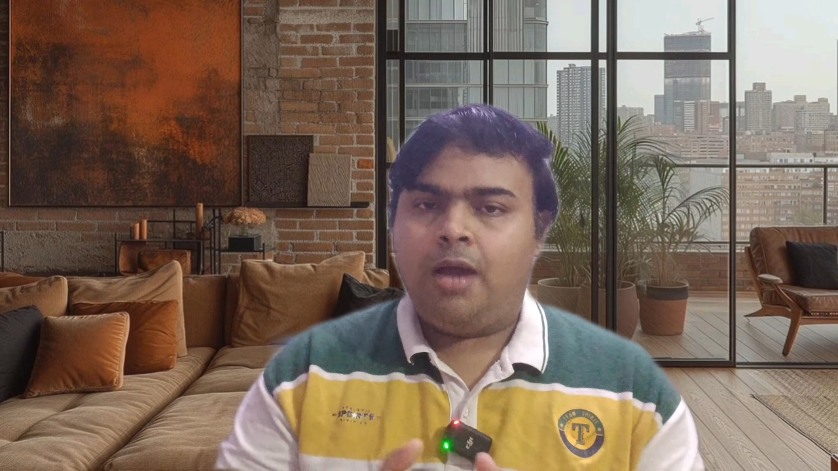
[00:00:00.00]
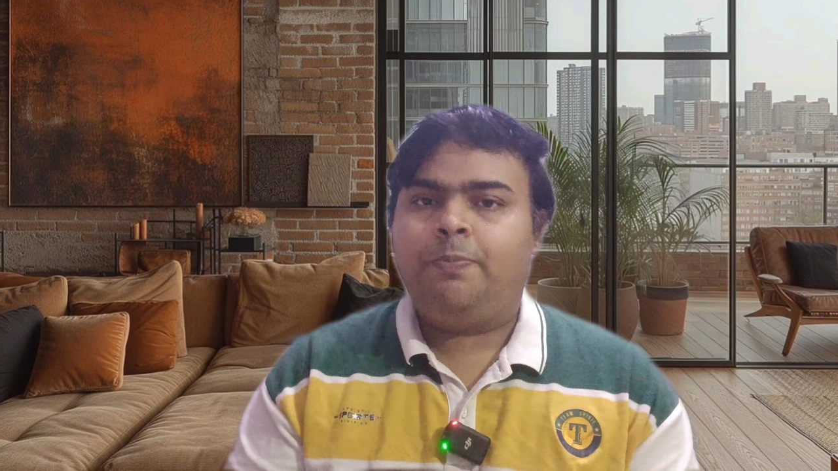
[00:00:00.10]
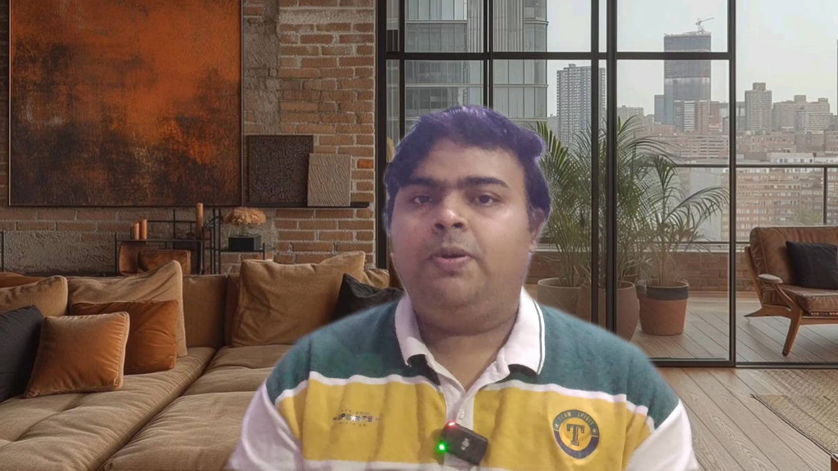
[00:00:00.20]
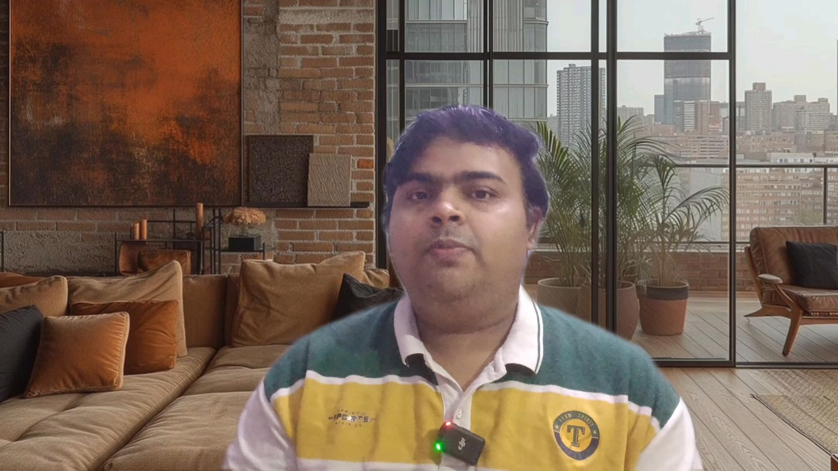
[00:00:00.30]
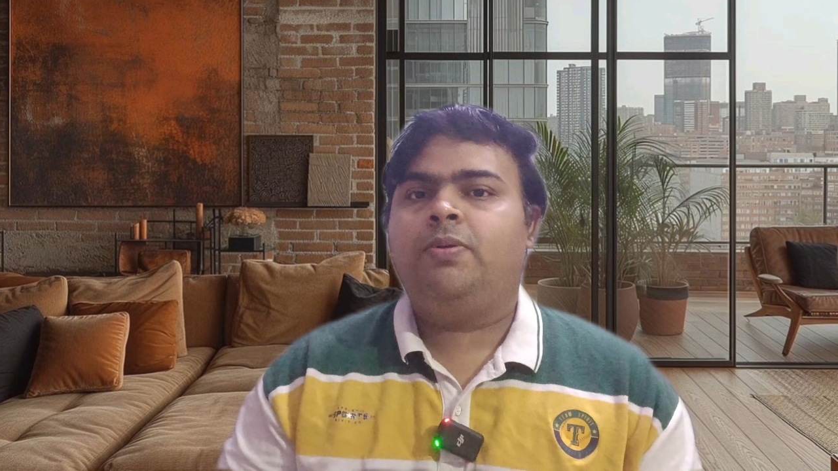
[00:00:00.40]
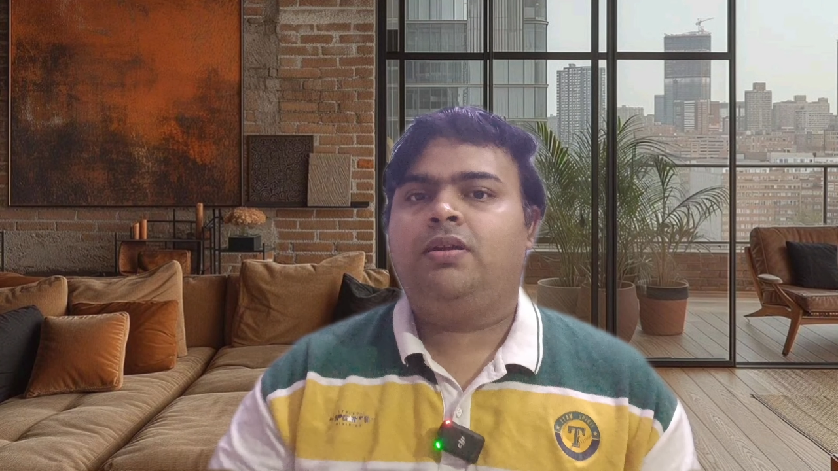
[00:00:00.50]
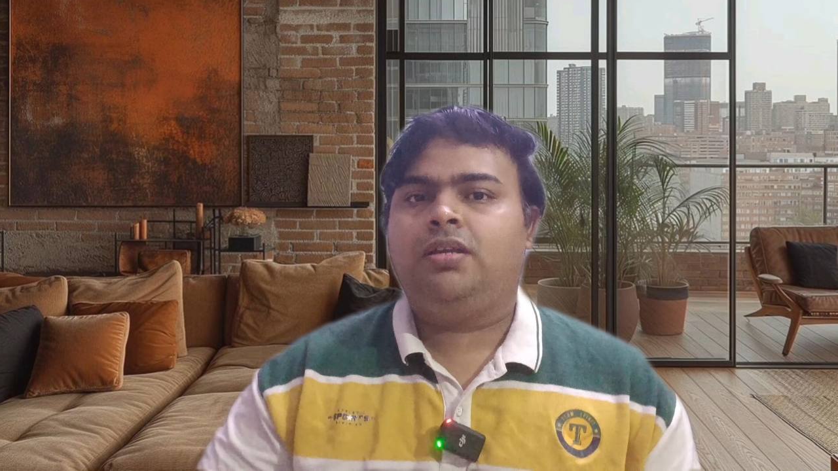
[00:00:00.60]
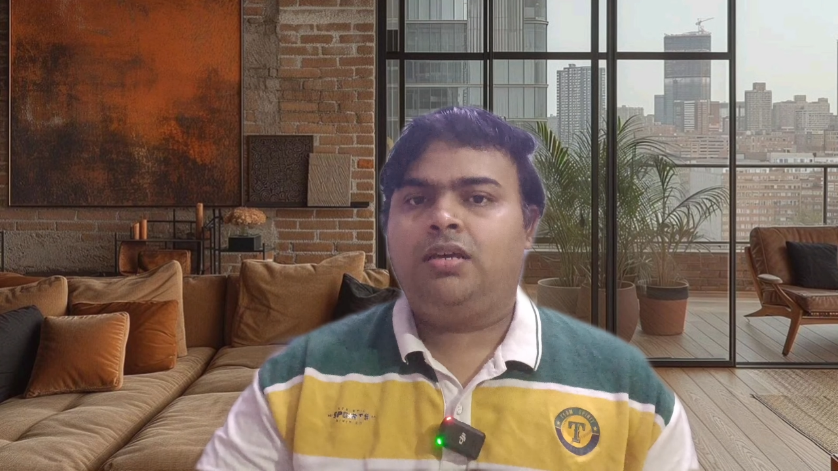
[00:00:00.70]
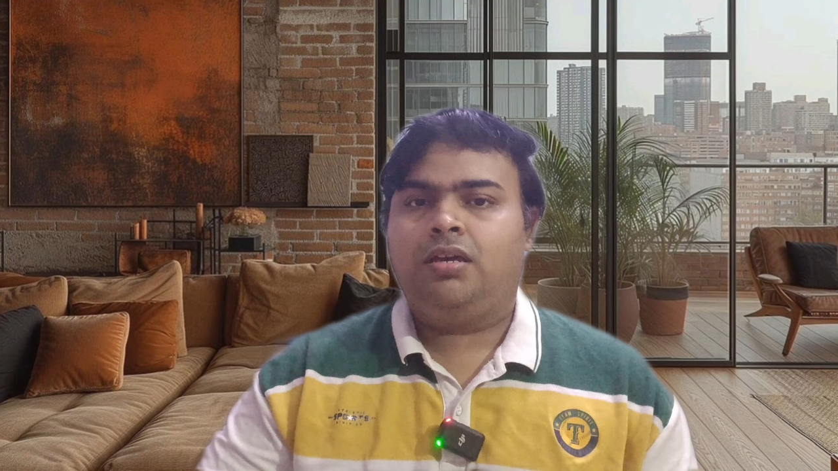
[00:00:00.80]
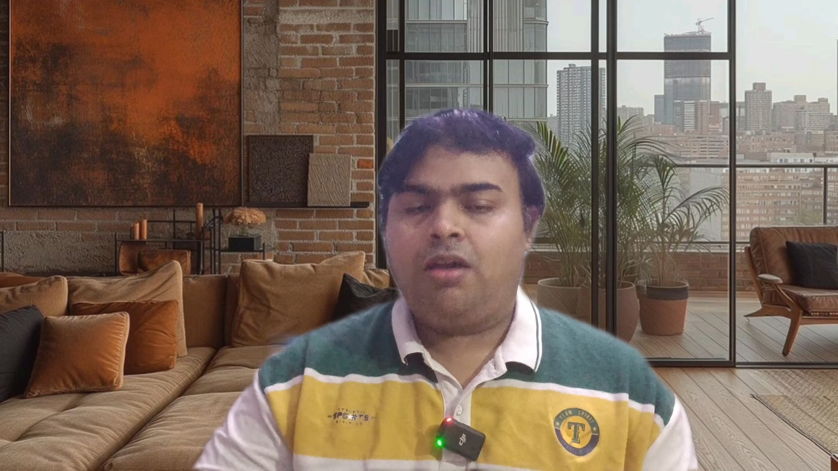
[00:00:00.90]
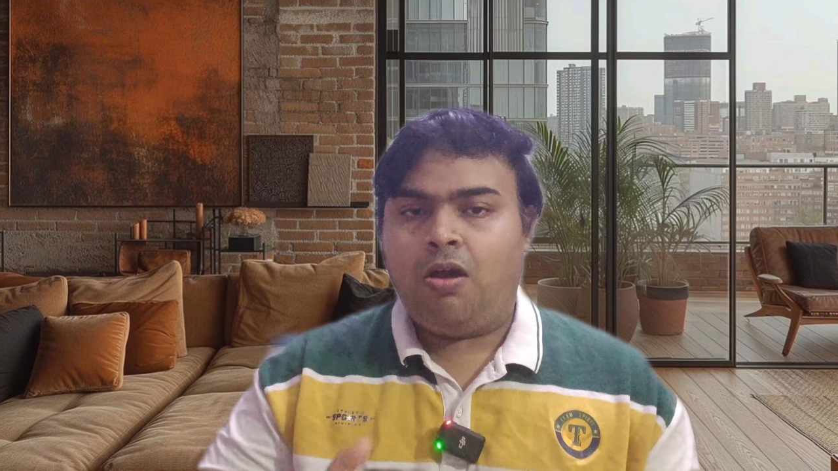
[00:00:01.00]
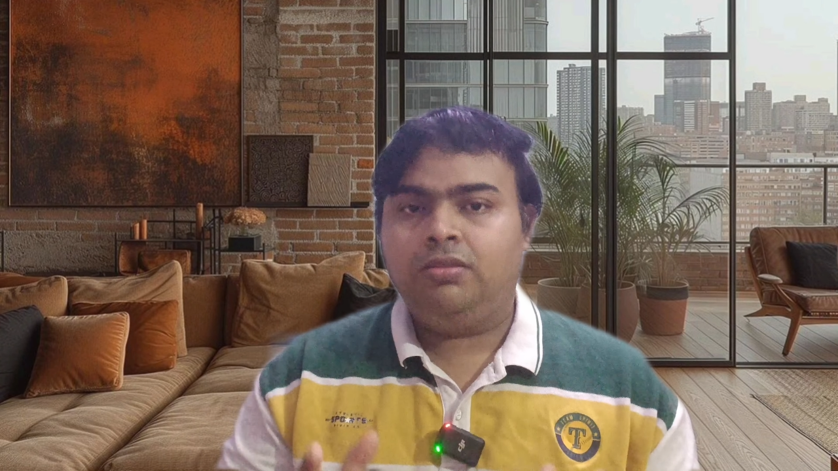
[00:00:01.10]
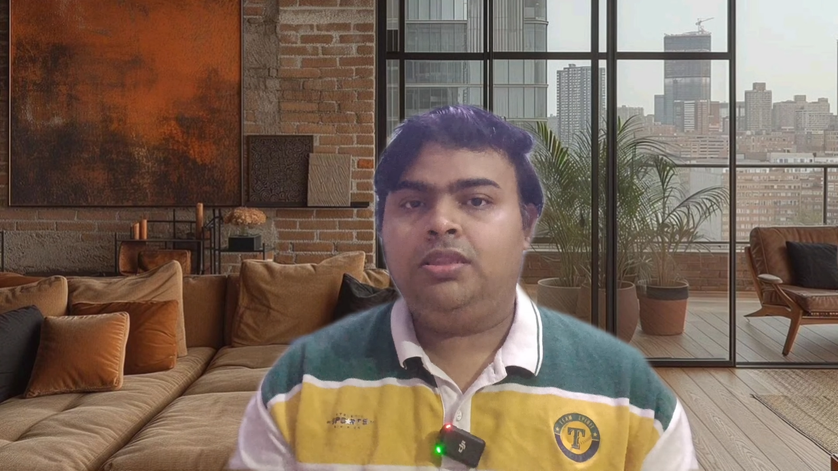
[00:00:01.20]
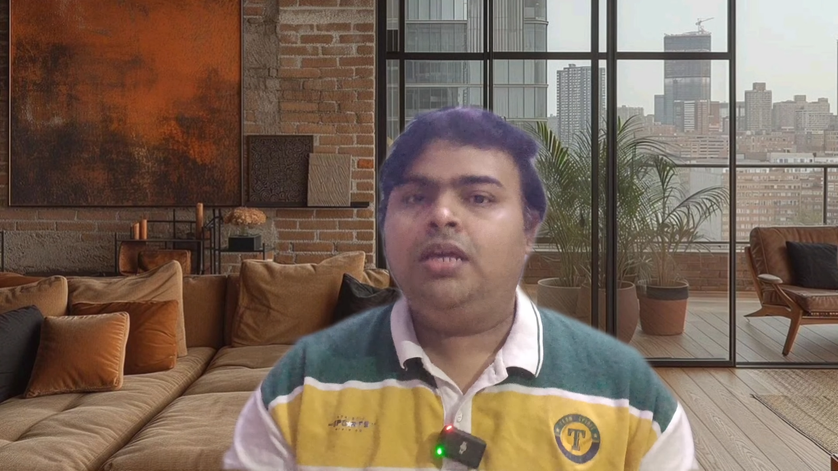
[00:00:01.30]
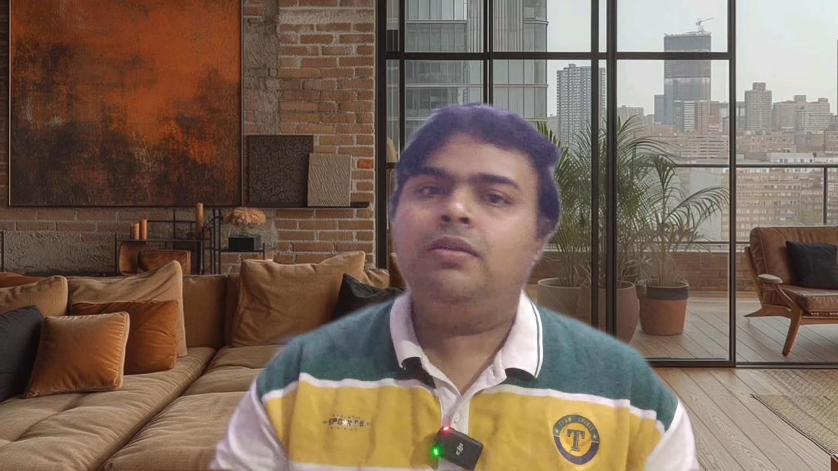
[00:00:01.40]
அப்படிப்பட்ட
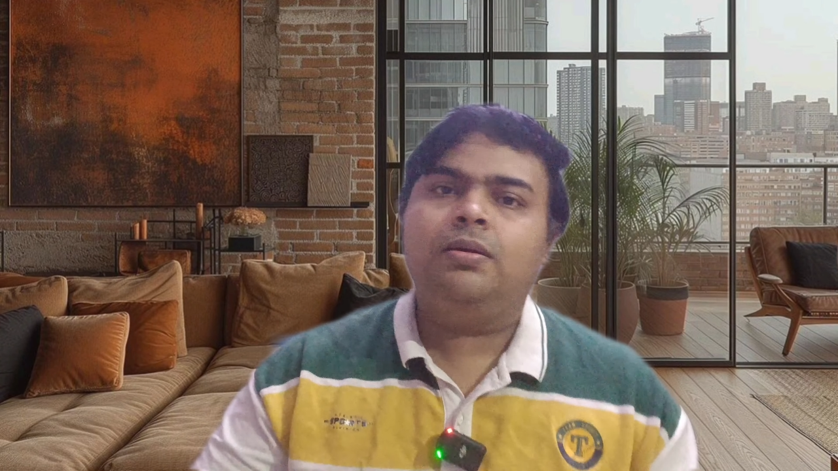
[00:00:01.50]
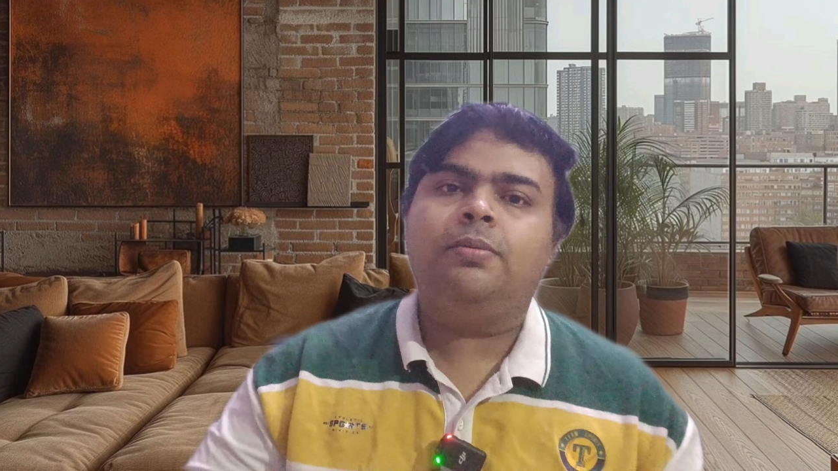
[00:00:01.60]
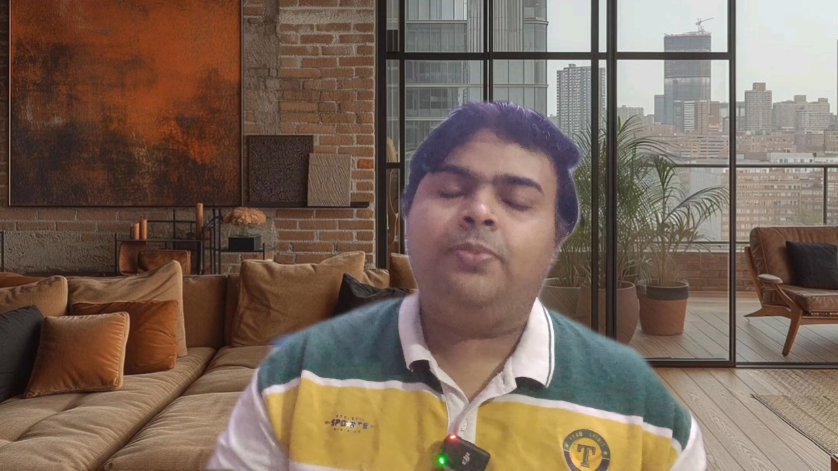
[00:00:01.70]
அந்த அளவுக்கு